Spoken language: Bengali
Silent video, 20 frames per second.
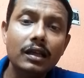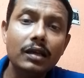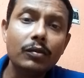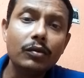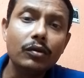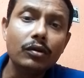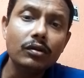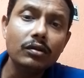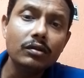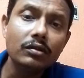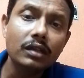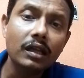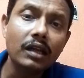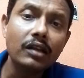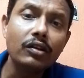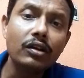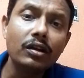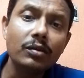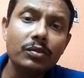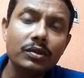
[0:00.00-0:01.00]
এবং
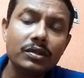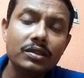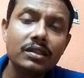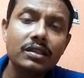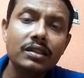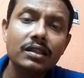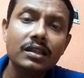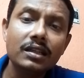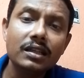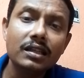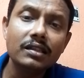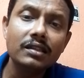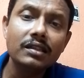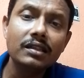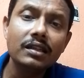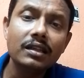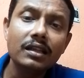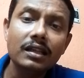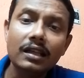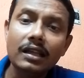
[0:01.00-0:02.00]
থাইরয়েড পেশেন্টদের
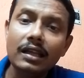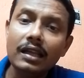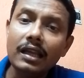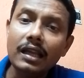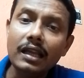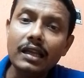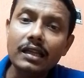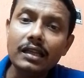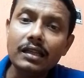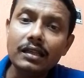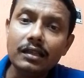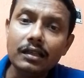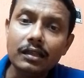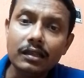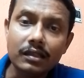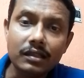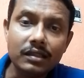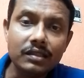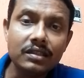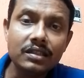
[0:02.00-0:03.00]
ক্ষেত্রে এই
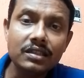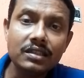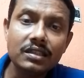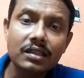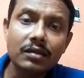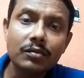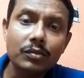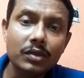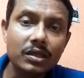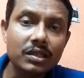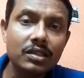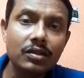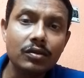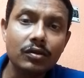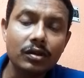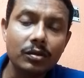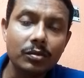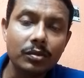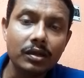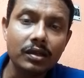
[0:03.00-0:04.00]
ডিজিজটা বেশি
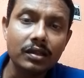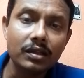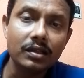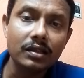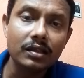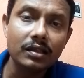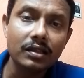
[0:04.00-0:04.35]
হতে পারে